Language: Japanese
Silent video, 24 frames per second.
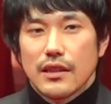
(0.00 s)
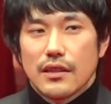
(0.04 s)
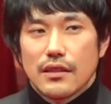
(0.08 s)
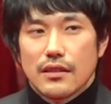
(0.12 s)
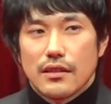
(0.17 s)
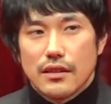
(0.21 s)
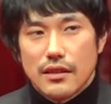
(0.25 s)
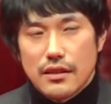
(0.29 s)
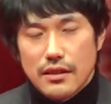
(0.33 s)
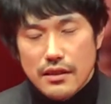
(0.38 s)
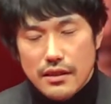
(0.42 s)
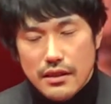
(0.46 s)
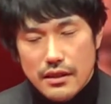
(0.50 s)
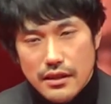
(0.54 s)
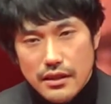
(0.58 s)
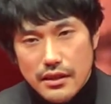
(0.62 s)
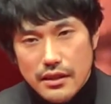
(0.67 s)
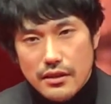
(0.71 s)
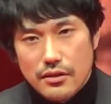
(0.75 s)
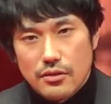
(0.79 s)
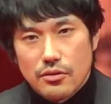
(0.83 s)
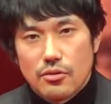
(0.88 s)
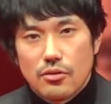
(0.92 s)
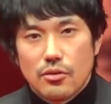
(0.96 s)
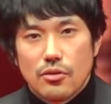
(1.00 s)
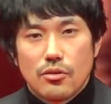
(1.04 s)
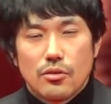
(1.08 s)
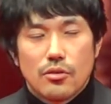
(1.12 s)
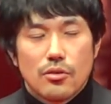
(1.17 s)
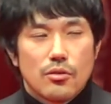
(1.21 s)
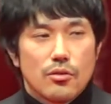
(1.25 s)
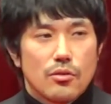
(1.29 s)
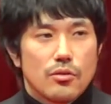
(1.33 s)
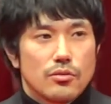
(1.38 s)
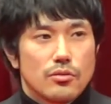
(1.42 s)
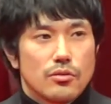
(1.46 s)
でえー
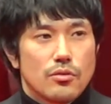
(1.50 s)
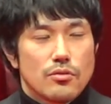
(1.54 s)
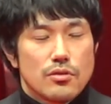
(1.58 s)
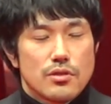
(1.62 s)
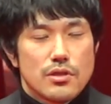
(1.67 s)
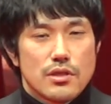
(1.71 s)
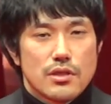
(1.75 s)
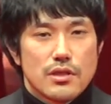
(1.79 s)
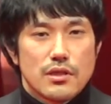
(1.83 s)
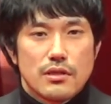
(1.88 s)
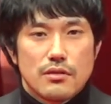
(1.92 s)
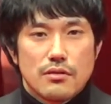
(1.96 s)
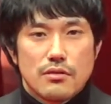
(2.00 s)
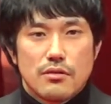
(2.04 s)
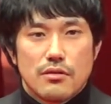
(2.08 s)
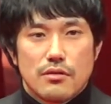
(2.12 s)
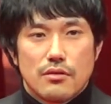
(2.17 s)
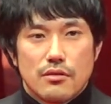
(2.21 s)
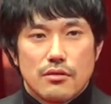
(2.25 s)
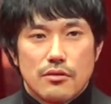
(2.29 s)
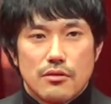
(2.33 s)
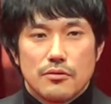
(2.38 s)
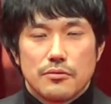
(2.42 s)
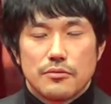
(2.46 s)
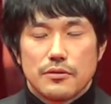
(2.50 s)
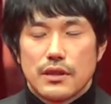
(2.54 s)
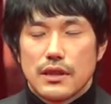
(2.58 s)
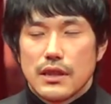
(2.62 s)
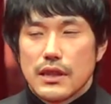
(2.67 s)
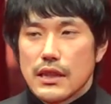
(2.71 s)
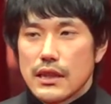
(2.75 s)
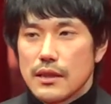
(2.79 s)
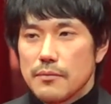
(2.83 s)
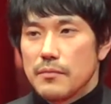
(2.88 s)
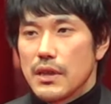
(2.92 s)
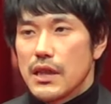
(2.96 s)
と、今年の抱負
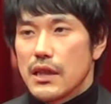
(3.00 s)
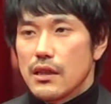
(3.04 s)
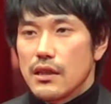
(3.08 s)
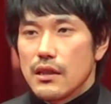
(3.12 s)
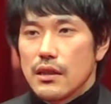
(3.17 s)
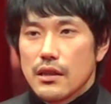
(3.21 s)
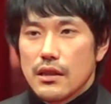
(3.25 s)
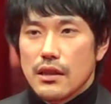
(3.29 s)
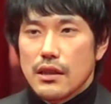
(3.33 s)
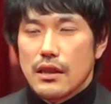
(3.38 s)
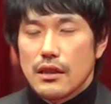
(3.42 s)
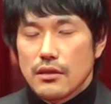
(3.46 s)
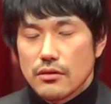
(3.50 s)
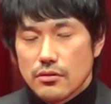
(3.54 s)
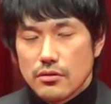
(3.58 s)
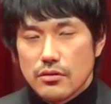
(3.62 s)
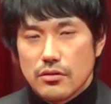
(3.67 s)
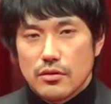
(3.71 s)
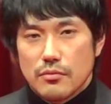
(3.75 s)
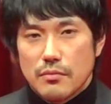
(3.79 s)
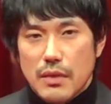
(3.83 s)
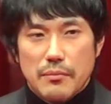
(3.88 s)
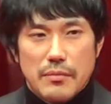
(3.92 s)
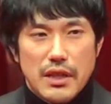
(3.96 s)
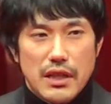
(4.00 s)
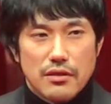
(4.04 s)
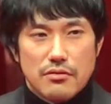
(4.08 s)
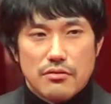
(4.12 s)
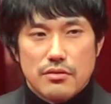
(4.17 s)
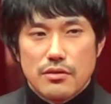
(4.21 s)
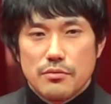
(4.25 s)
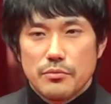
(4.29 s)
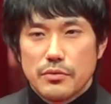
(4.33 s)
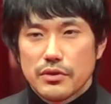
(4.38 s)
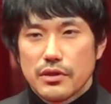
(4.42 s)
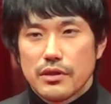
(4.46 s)
は、まああのまあ、毎
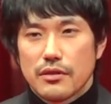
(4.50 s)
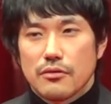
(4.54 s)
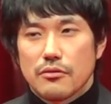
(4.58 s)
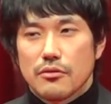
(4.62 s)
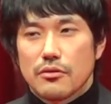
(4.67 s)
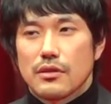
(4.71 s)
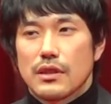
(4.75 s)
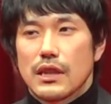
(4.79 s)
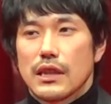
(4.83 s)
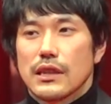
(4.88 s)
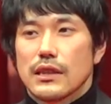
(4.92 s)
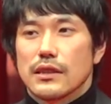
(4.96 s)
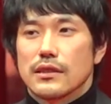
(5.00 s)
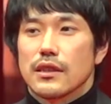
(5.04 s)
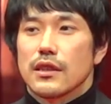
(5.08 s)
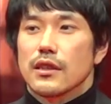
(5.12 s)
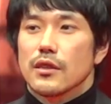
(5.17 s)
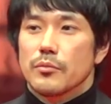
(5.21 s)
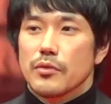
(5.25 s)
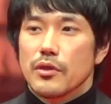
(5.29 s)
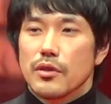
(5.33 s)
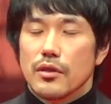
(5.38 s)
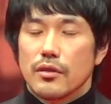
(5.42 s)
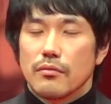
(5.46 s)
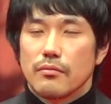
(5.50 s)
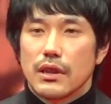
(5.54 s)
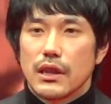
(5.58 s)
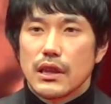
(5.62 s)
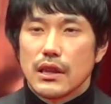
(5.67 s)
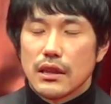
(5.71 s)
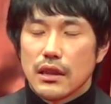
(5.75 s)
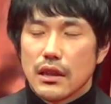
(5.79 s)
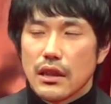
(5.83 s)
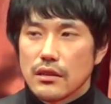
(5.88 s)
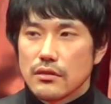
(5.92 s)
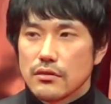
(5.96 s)
年思ってることなんですけども、
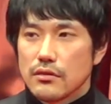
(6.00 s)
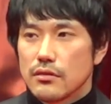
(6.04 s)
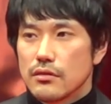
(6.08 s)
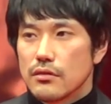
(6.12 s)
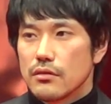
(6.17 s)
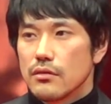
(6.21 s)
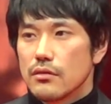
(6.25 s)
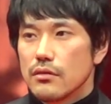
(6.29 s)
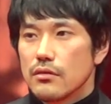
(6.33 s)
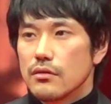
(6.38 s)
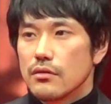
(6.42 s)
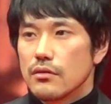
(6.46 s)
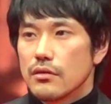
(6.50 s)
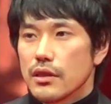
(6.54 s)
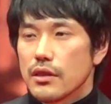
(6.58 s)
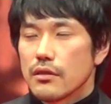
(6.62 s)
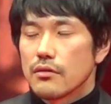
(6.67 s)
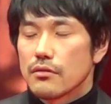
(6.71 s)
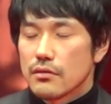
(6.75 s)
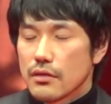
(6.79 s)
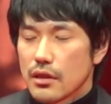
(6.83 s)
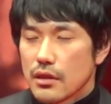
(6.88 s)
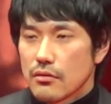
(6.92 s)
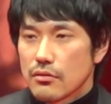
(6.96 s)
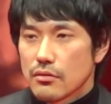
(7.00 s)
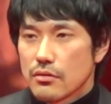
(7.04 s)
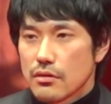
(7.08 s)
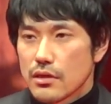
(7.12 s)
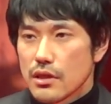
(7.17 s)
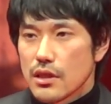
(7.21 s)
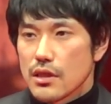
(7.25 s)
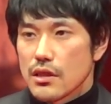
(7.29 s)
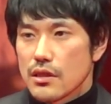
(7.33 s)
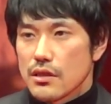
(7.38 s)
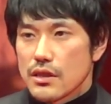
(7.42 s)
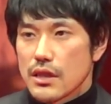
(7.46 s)
あ、あのいろんなこと
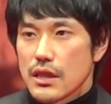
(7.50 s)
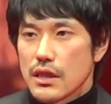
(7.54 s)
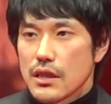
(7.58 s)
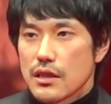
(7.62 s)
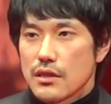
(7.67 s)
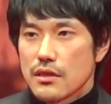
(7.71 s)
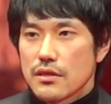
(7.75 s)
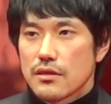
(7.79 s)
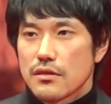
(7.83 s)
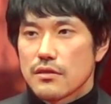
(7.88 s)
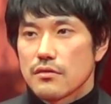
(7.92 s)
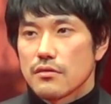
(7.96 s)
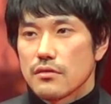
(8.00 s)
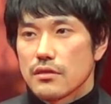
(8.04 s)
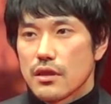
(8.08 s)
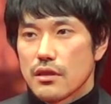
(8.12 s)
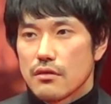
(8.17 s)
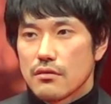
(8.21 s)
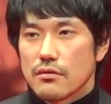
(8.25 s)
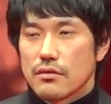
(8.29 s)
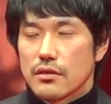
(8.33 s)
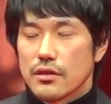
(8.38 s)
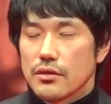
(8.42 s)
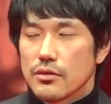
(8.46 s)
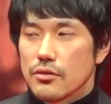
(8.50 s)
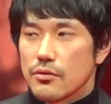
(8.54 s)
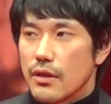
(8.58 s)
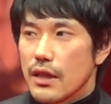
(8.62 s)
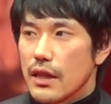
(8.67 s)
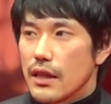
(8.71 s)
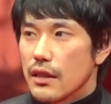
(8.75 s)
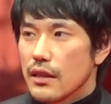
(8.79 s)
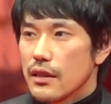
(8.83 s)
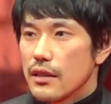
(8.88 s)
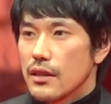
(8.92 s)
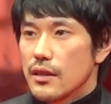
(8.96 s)
にチャレンジし続けるっていうの
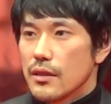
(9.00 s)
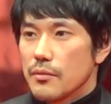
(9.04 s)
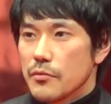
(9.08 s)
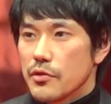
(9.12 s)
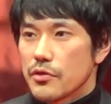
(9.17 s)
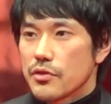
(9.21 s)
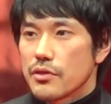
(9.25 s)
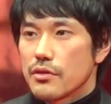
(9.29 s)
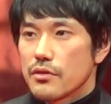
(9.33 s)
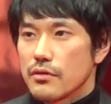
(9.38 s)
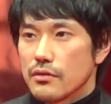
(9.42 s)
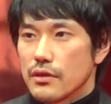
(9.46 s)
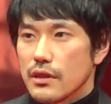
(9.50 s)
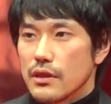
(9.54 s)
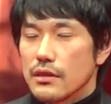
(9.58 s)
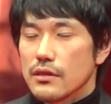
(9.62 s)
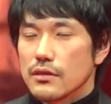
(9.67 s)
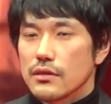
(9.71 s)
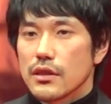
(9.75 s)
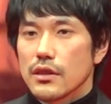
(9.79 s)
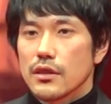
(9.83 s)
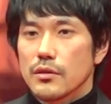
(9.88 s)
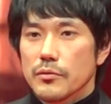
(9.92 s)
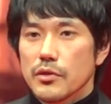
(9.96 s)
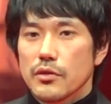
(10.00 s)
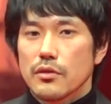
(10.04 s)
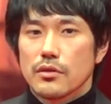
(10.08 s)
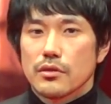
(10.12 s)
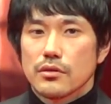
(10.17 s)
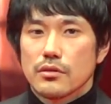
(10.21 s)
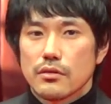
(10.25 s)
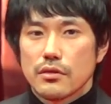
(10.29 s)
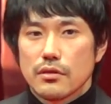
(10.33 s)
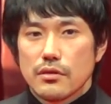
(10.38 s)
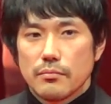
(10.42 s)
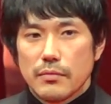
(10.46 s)
はもちろんなんですけども
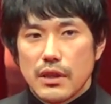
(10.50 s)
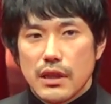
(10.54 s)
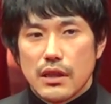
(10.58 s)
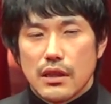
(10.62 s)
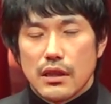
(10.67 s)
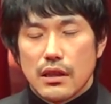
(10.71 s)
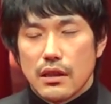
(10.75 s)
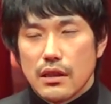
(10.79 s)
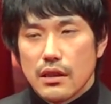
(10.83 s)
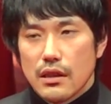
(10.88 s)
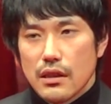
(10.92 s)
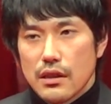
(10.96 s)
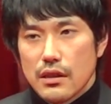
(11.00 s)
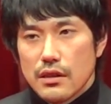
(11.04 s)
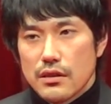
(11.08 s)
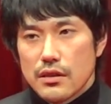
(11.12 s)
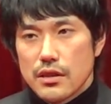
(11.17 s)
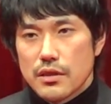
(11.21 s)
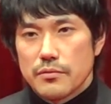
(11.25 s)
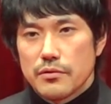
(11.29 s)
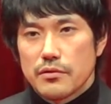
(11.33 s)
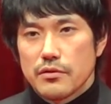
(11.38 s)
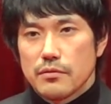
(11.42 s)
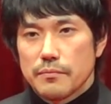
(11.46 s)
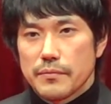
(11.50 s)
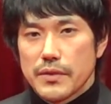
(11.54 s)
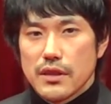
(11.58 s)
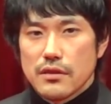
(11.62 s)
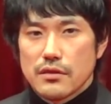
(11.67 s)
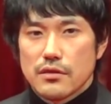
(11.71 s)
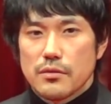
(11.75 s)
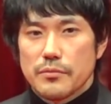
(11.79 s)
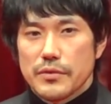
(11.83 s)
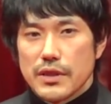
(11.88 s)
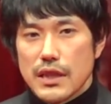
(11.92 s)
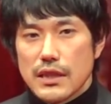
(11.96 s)
それをまあ自分の
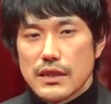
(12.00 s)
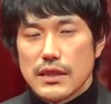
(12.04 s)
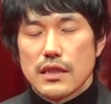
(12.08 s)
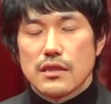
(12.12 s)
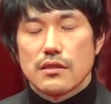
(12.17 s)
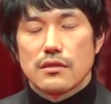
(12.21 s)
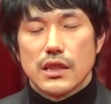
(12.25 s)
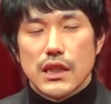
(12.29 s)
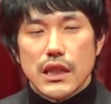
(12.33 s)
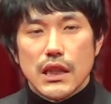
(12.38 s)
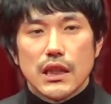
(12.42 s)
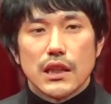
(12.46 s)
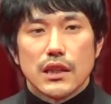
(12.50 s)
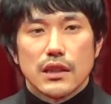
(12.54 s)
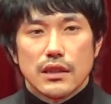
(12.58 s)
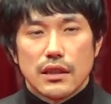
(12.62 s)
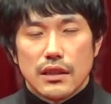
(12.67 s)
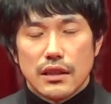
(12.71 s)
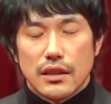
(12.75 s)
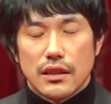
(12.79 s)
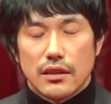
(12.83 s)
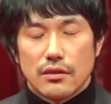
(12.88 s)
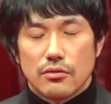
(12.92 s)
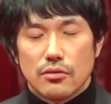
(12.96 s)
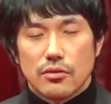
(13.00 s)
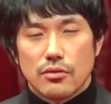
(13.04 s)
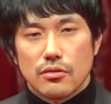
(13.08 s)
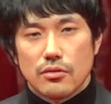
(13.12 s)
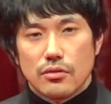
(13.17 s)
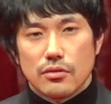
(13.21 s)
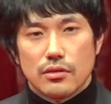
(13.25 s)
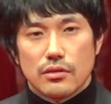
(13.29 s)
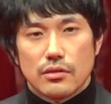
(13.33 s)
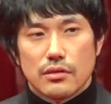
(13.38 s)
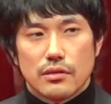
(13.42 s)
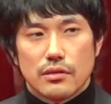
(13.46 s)
ペースを乱さずに、えー
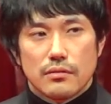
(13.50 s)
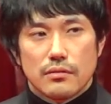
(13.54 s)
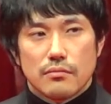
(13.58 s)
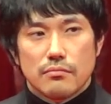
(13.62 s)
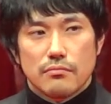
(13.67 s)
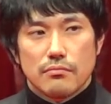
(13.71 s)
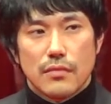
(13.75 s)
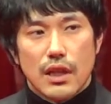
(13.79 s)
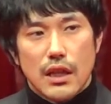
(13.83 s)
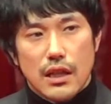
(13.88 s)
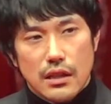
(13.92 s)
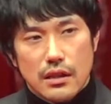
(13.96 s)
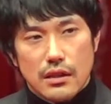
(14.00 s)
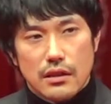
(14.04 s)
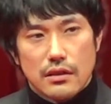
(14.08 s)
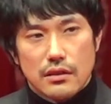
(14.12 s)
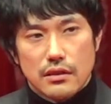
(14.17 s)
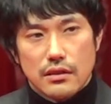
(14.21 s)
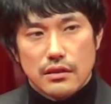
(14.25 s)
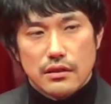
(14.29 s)
とまあ、